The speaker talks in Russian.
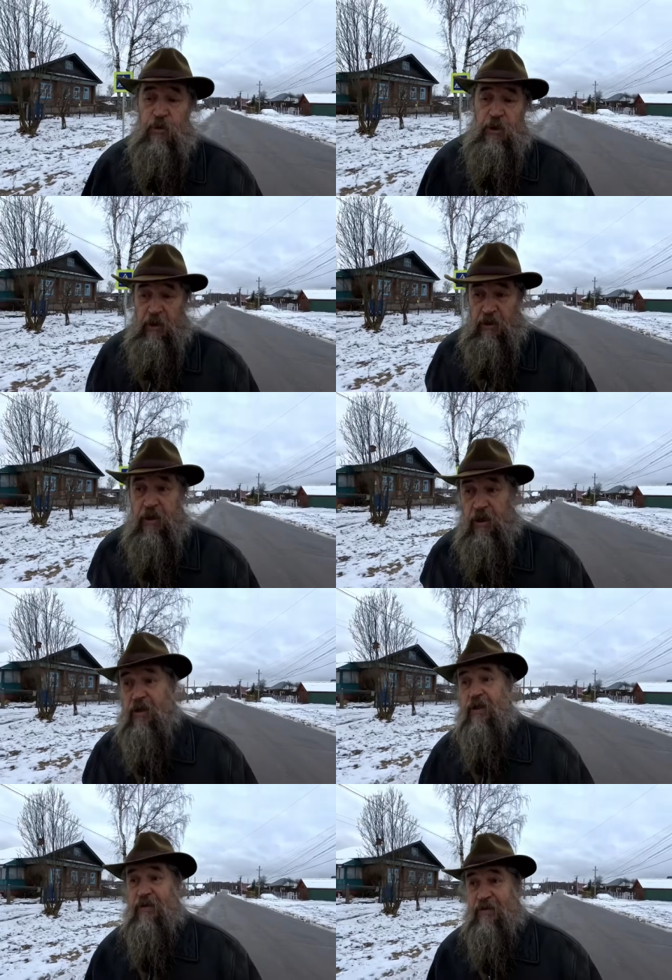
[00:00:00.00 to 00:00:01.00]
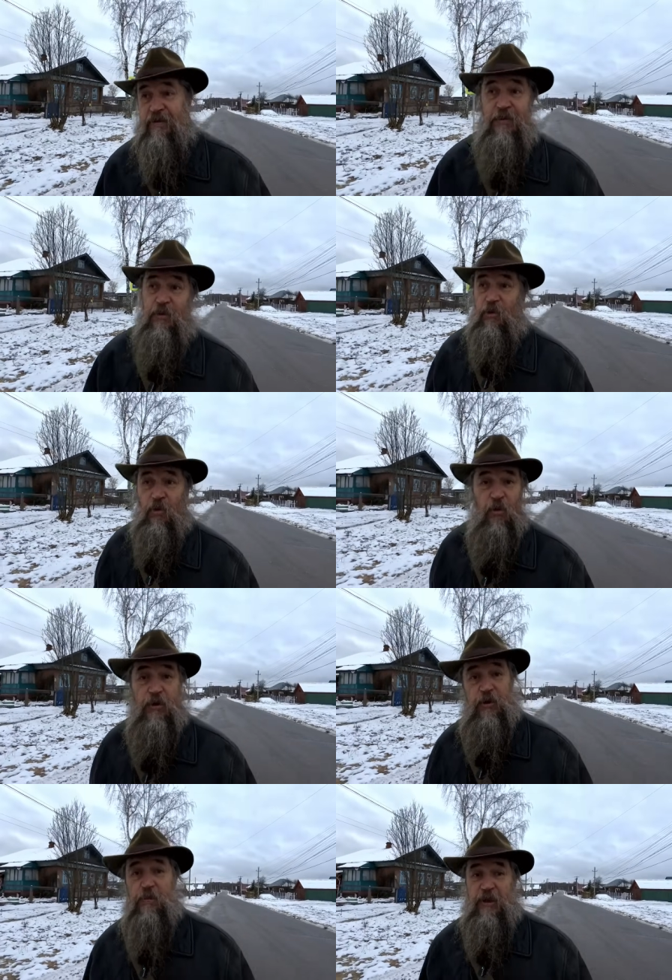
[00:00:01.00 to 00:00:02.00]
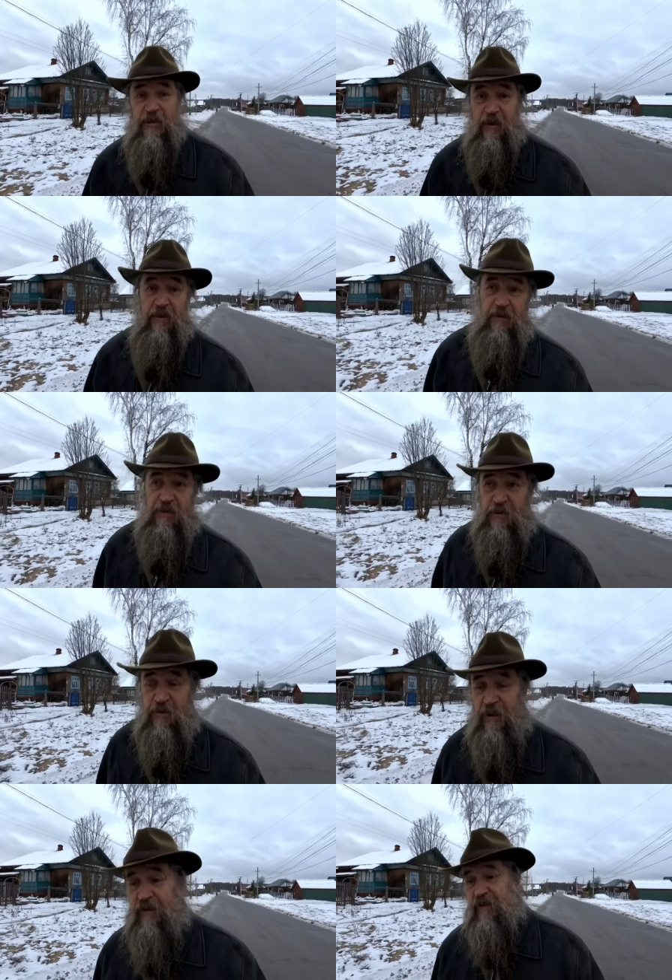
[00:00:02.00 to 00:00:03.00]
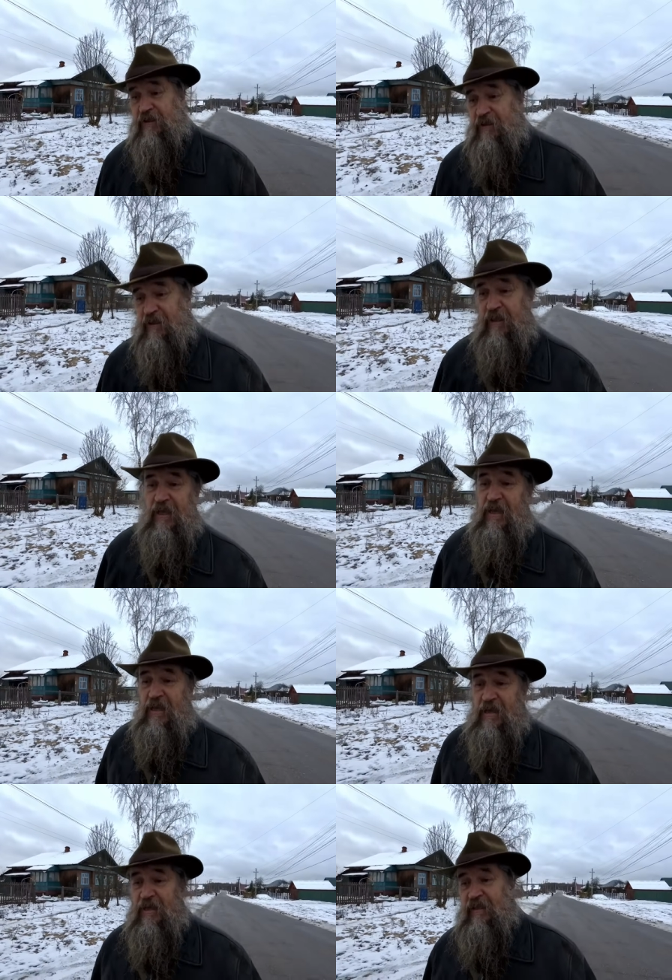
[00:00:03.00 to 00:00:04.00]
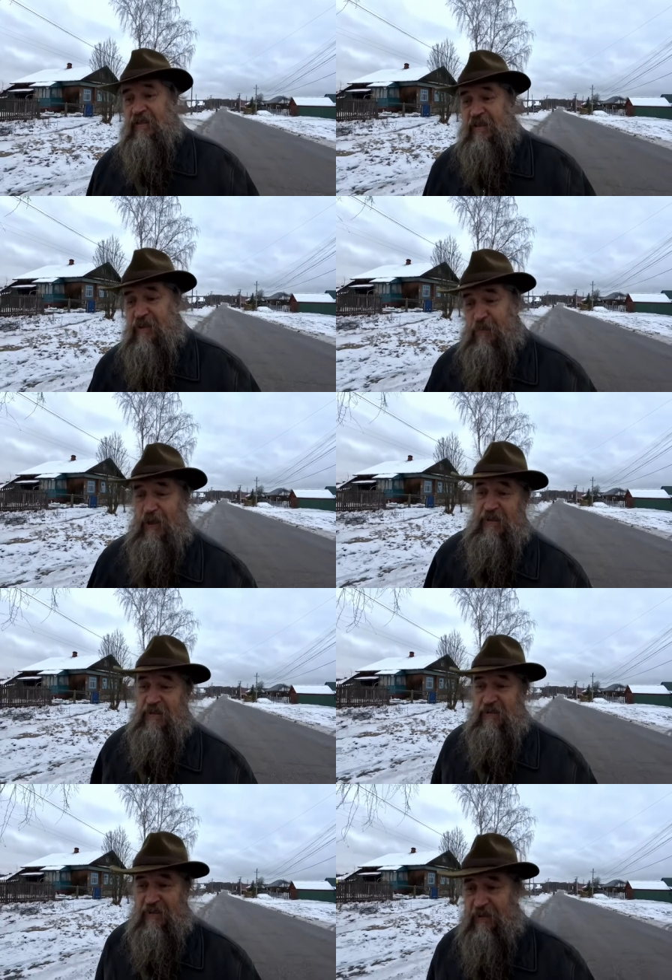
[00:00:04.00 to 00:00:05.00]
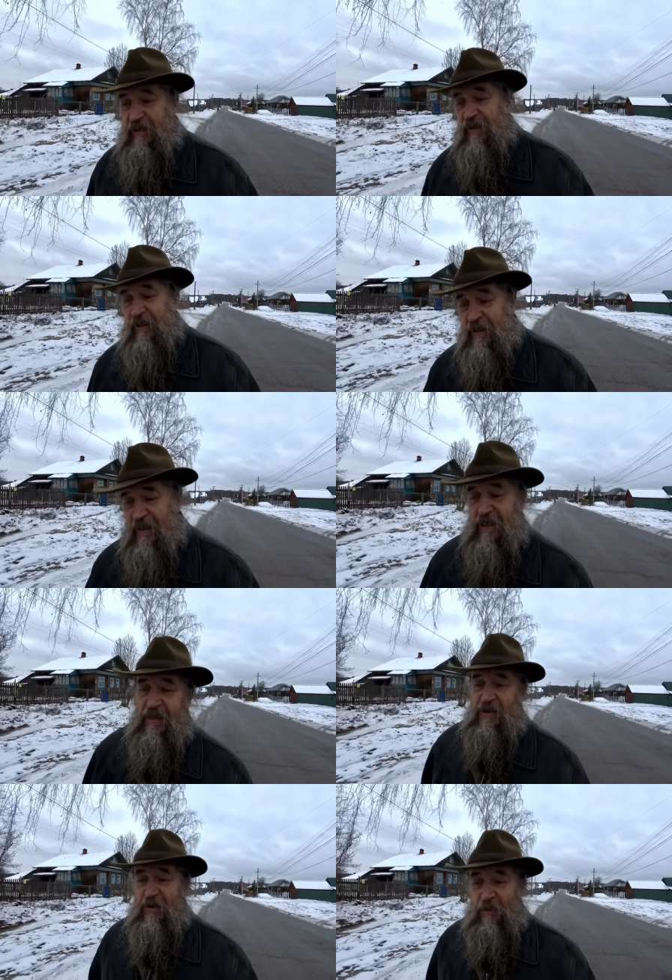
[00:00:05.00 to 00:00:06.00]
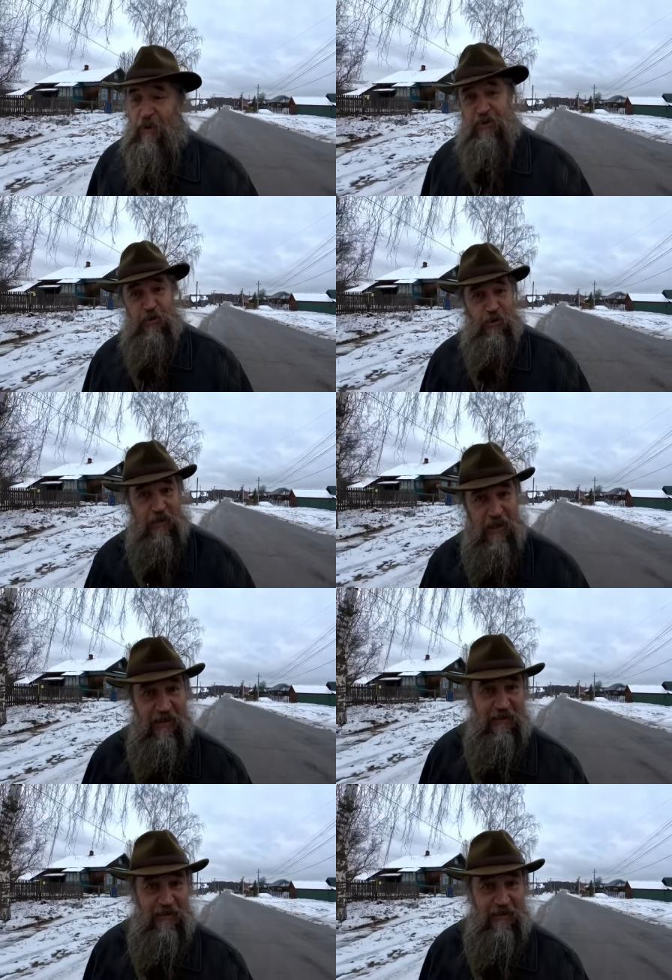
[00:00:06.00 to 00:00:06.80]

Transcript: Ну, я... Очень мне нравилась журналистика. Скрипя сердце, пошел